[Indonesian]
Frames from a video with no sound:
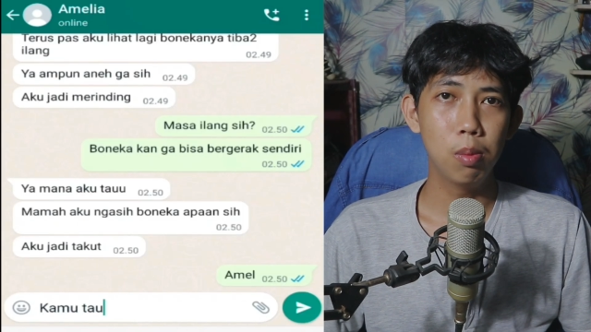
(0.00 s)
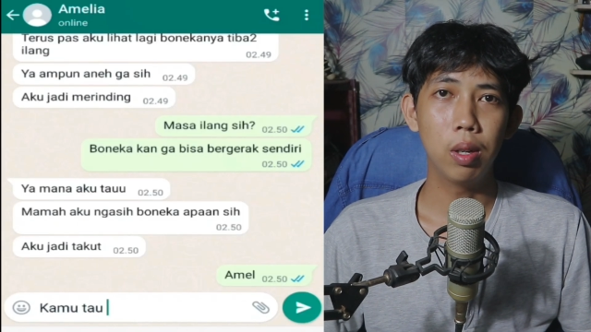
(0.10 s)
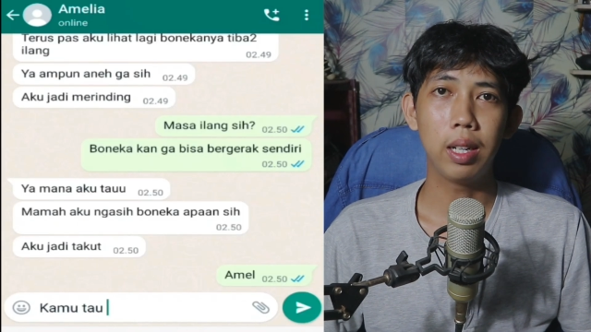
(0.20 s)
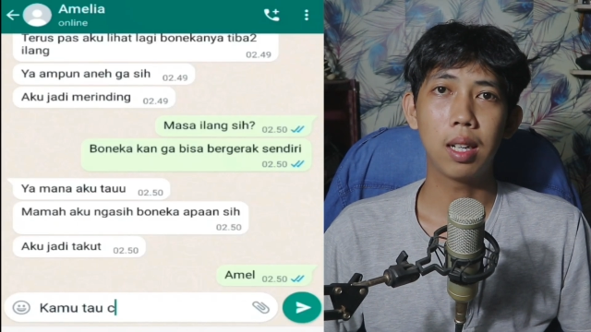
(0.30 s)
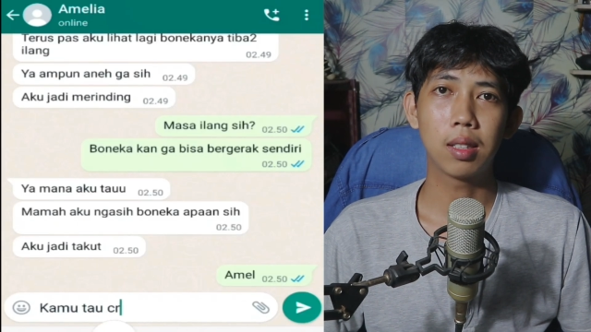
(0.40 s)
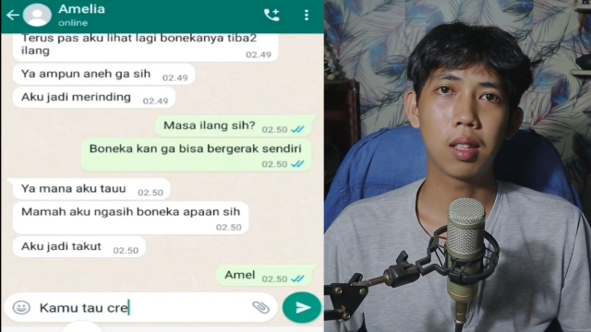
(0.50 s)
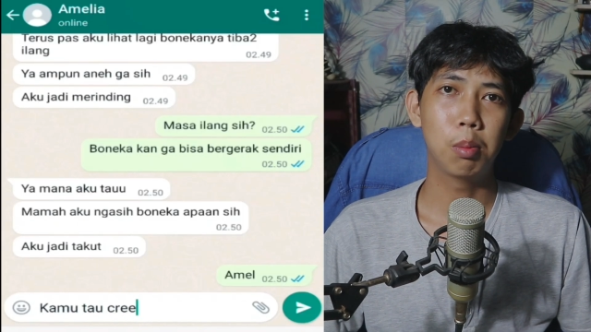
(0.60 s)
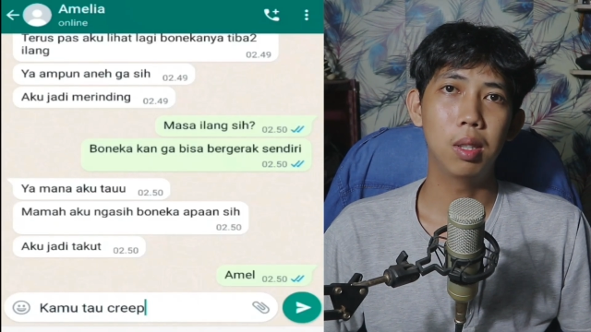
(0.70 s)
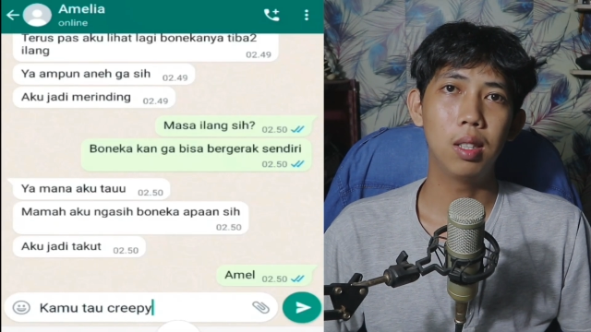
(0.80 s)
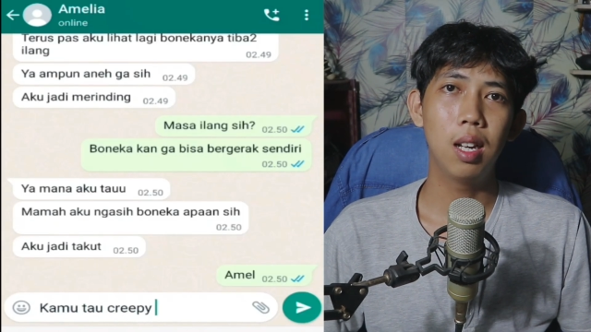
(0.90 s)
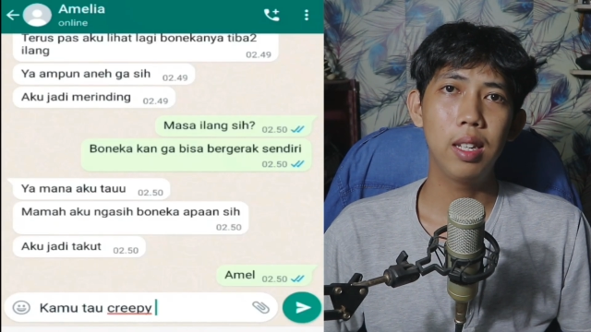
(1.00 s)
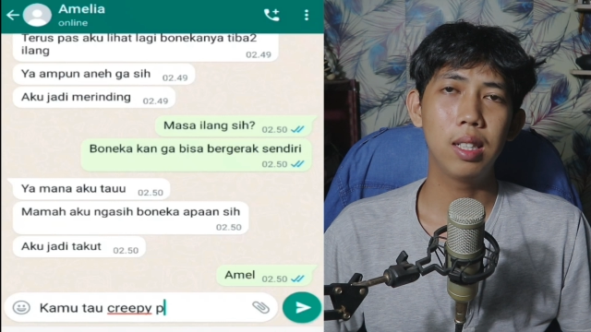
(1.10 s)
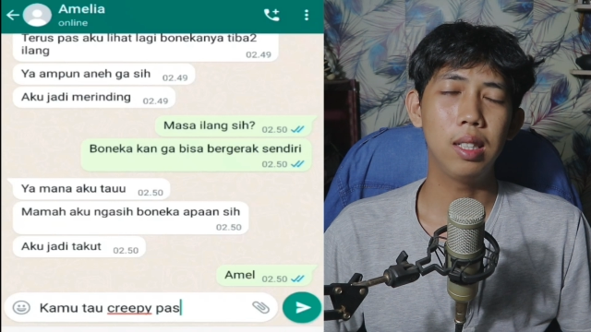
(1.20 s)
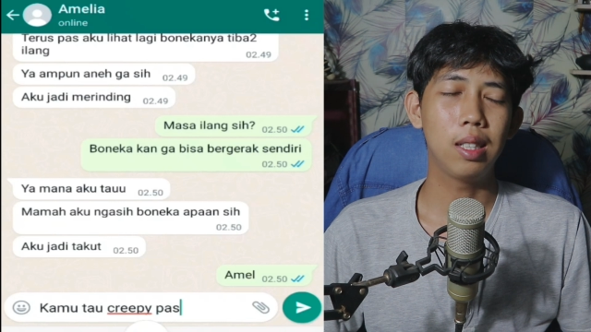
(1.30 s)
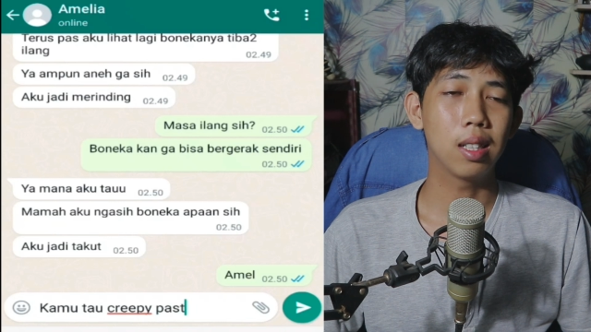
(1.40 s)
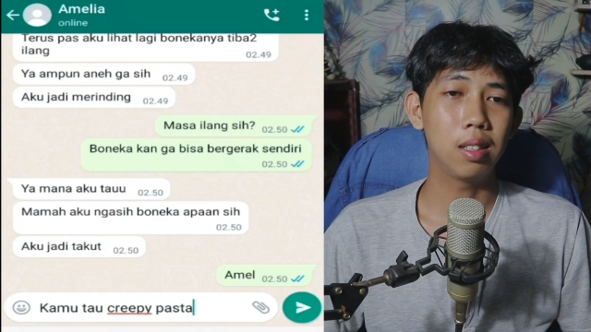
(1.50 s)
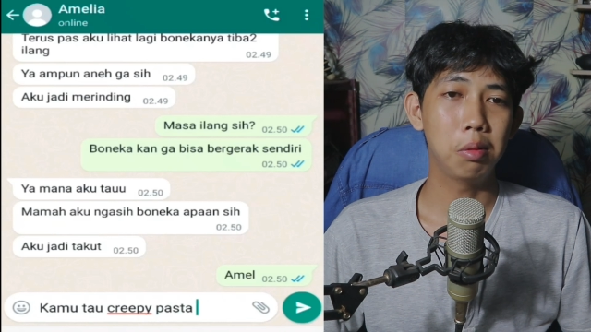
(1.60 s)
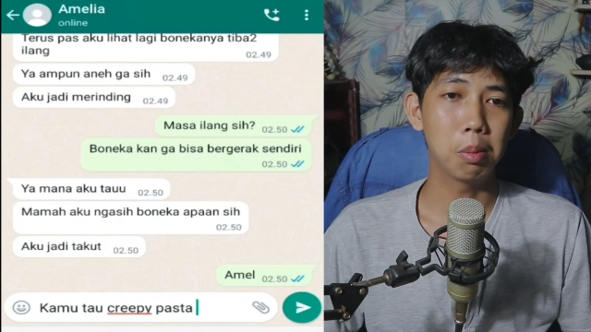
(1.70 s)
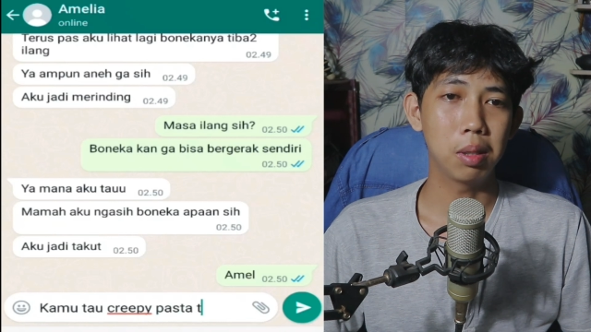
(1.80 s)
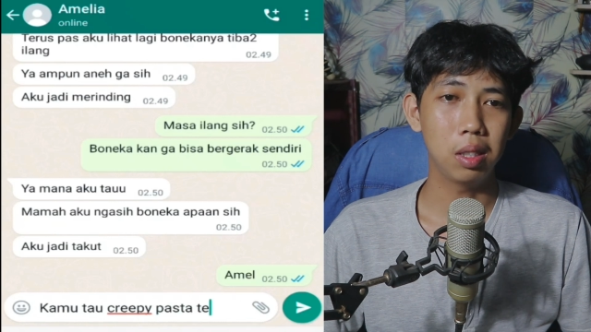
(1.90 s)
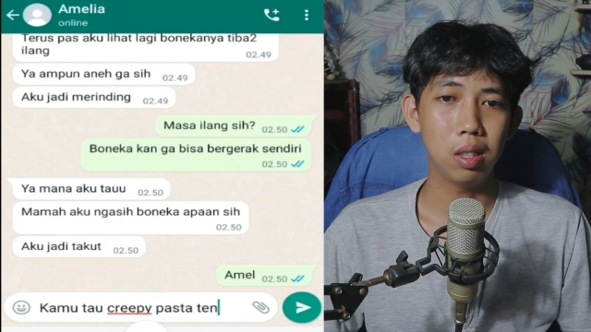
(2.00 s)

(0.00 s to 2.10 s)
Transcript: boneka stumble guy yang dikasih mamanya